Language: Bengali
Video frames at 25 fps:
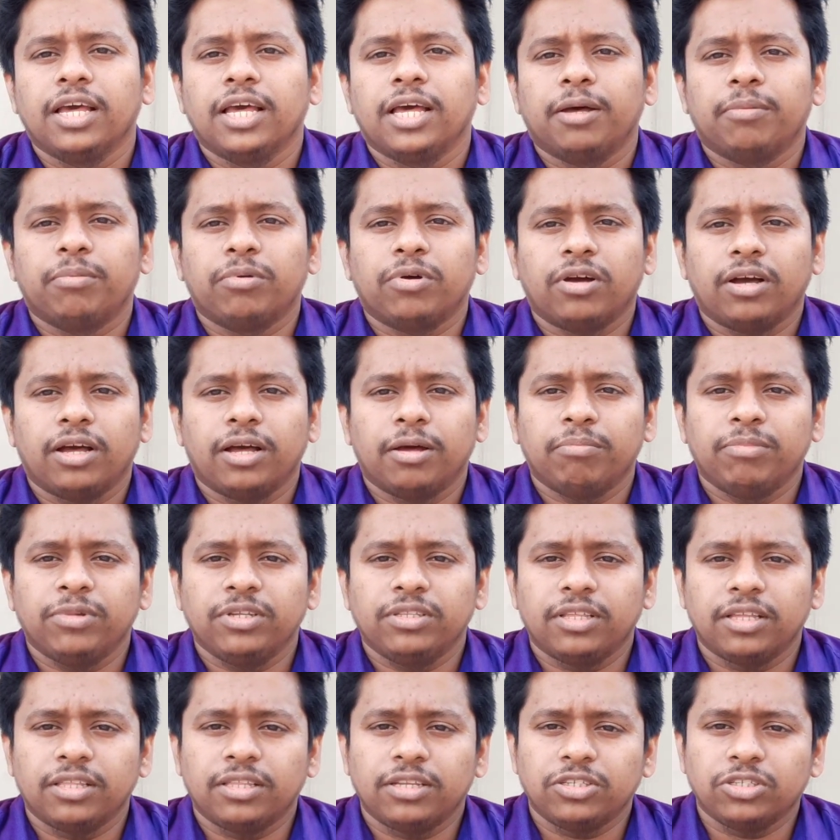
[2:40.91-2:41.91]
এবং আমি
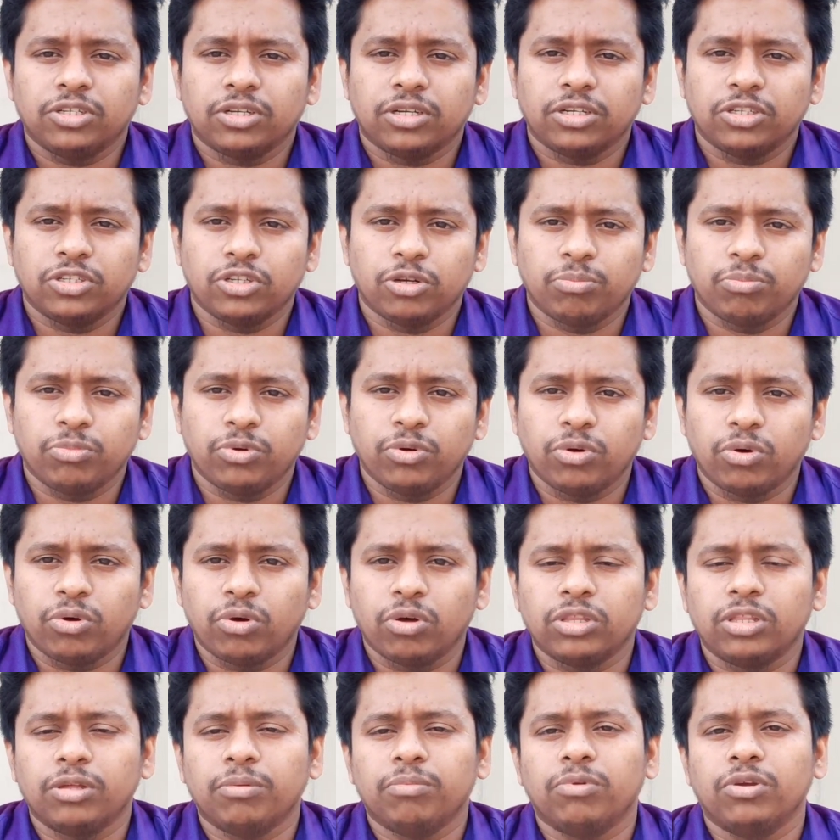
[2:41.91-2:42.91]
তাদের সঙ্গে সম্পূর্ণ
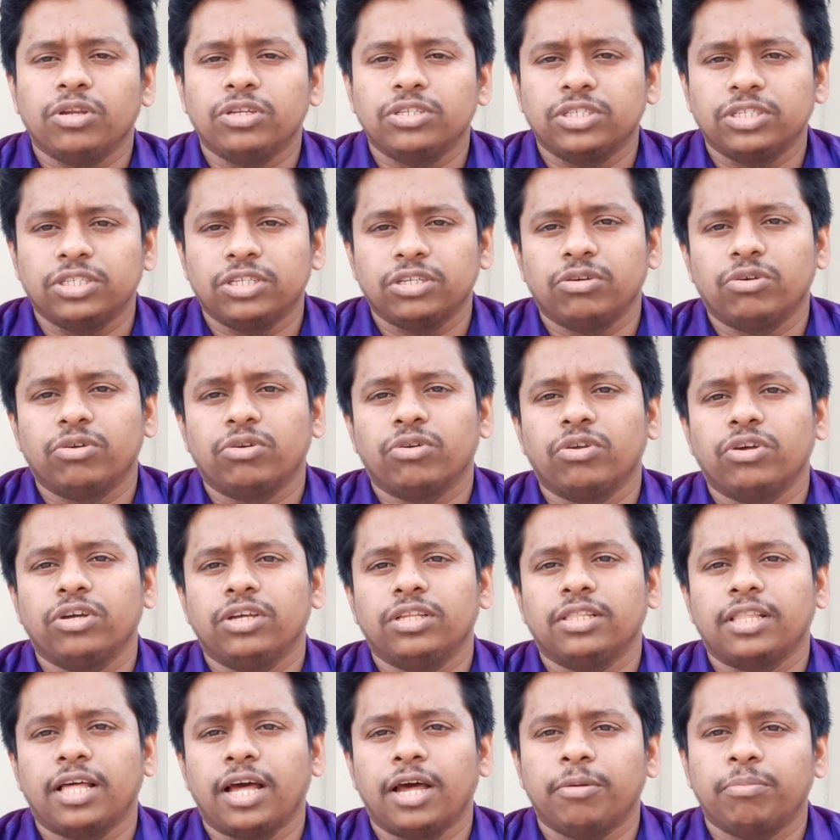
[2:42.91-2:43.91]
কথা বলে শিওর হয়ে
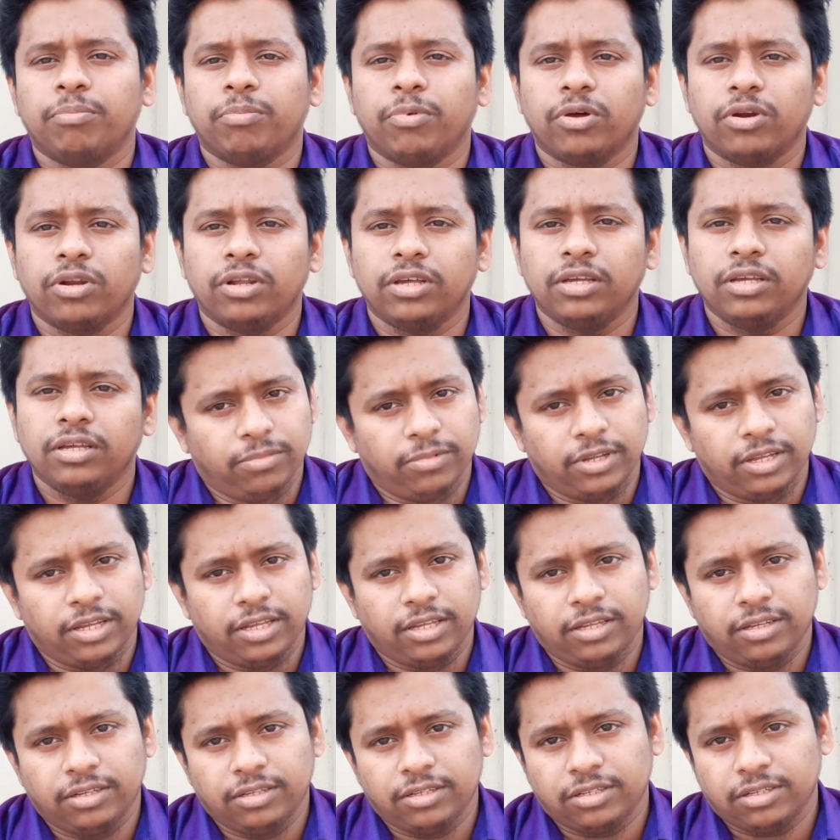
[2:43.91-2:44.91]
তারপরে এই
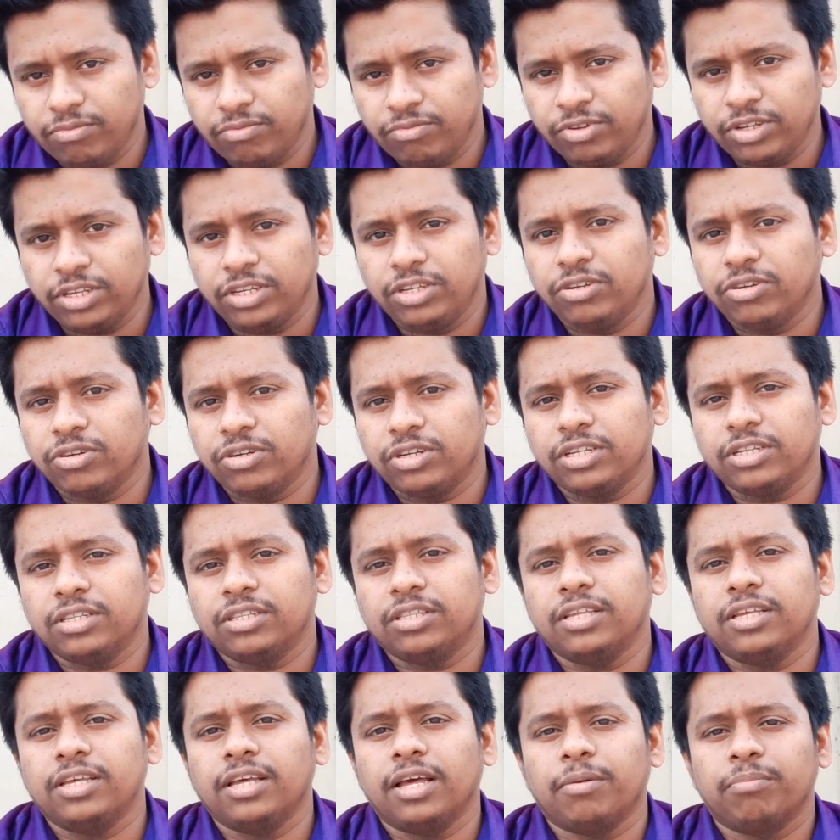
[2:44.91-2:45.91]

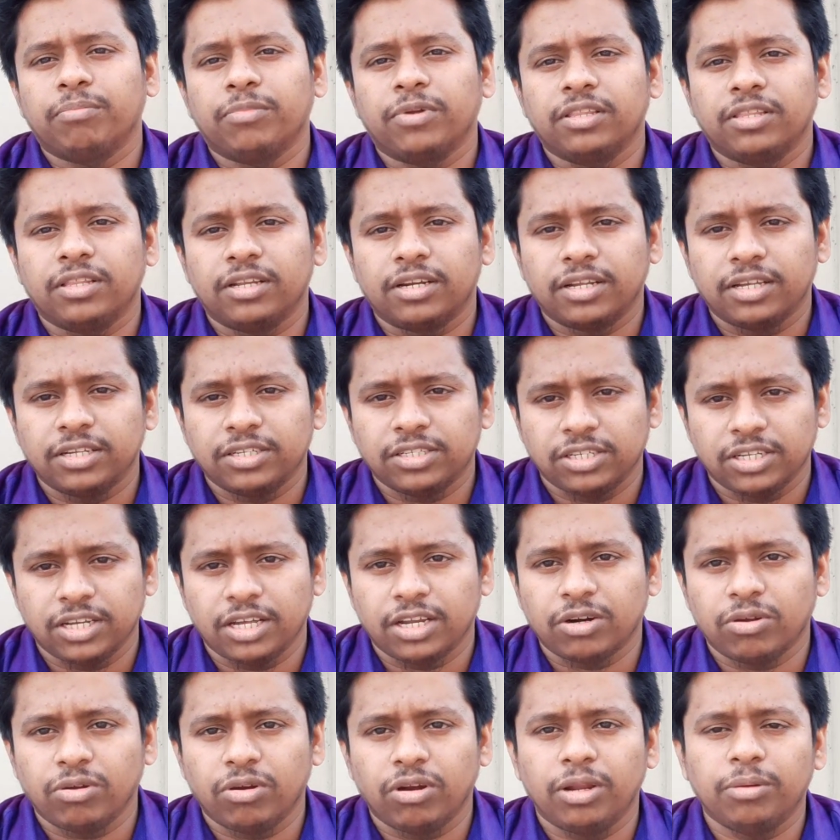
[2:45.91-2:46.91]
ভিডিওটিতে আপনাদেরকে শেয়ার
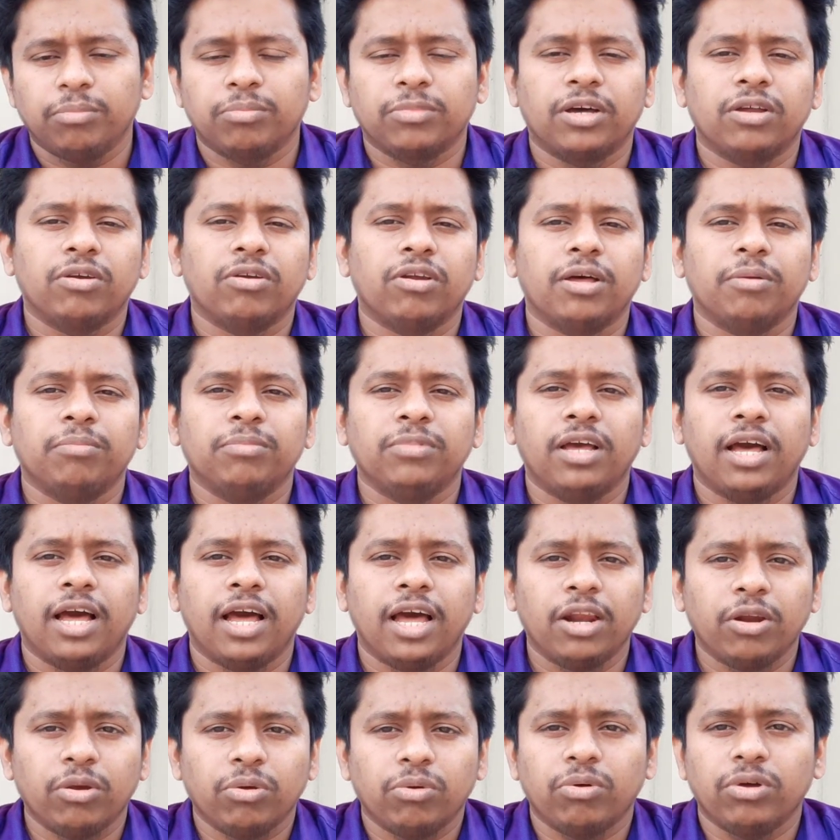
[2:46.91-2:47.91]
করলাম কারণ আমি
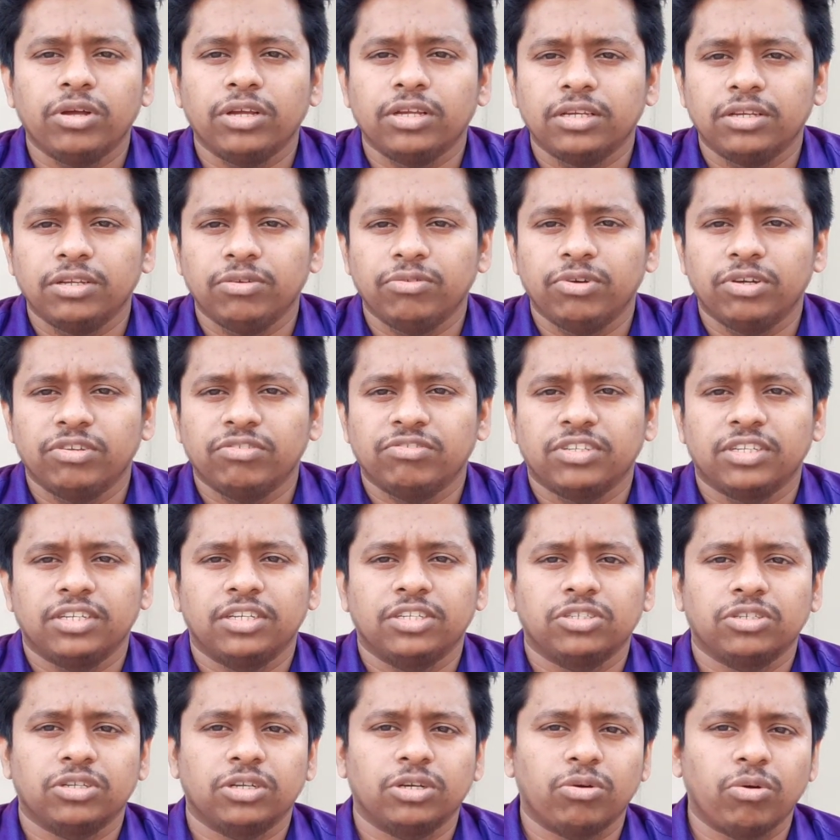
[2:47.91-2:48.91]
আরও কয়েকটি
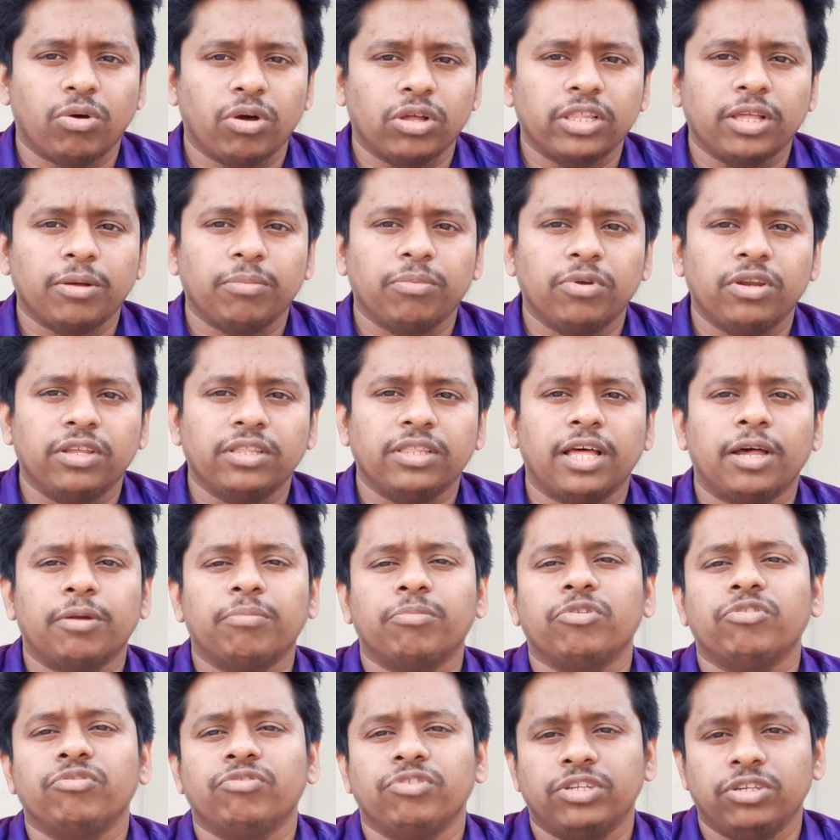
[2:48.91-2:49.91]
ওয়েবসাইটের সঙ্গে কথা বলে
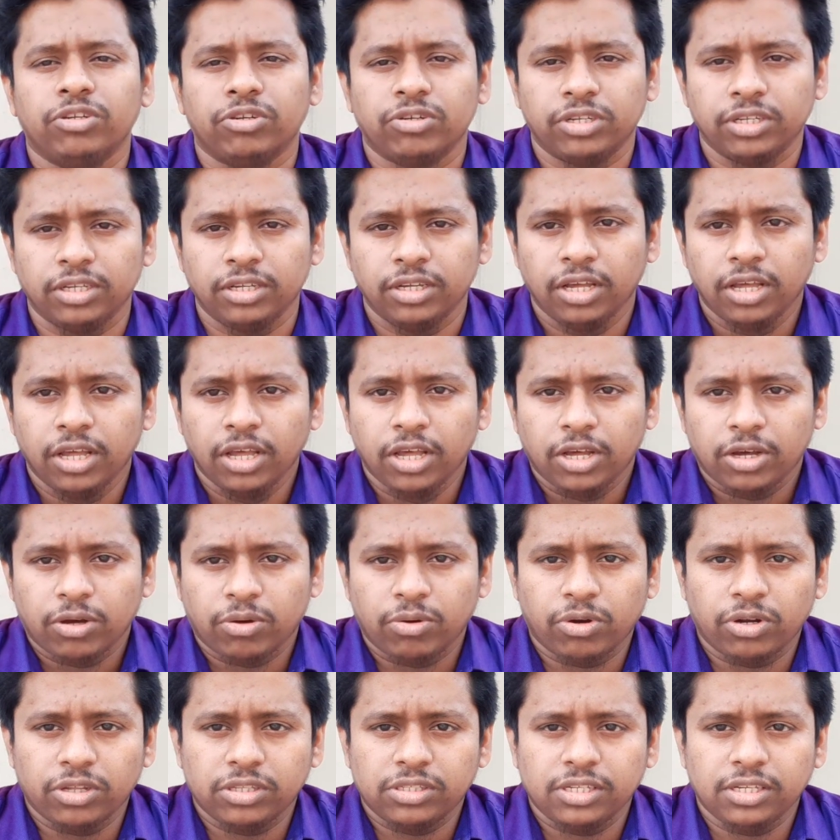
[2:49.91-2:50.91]
তারপর ভিডিওটি
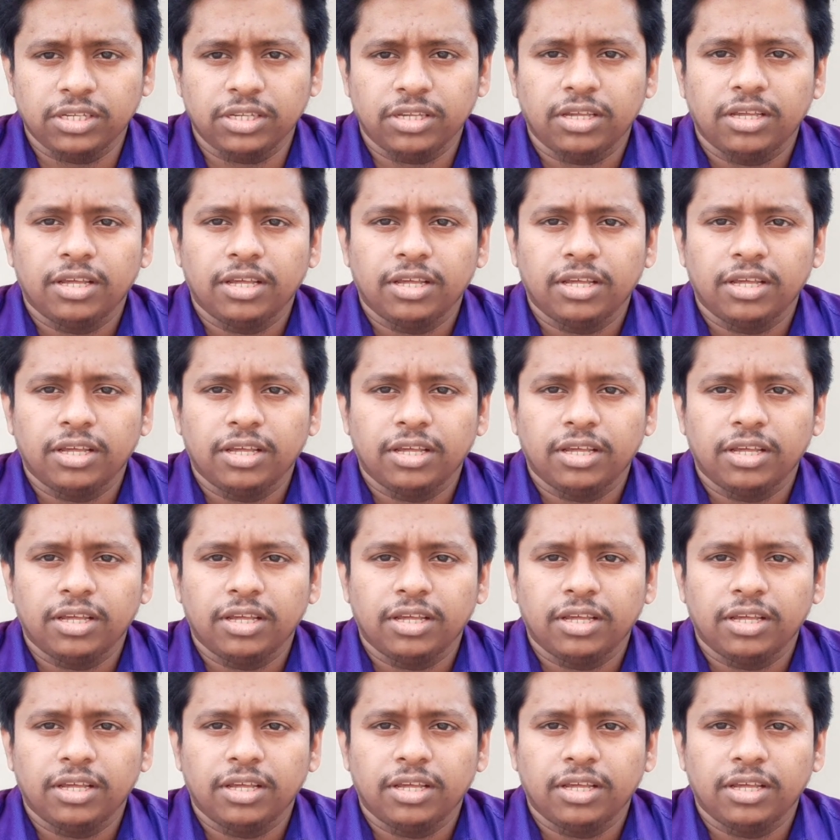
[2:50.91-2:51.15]
করেছি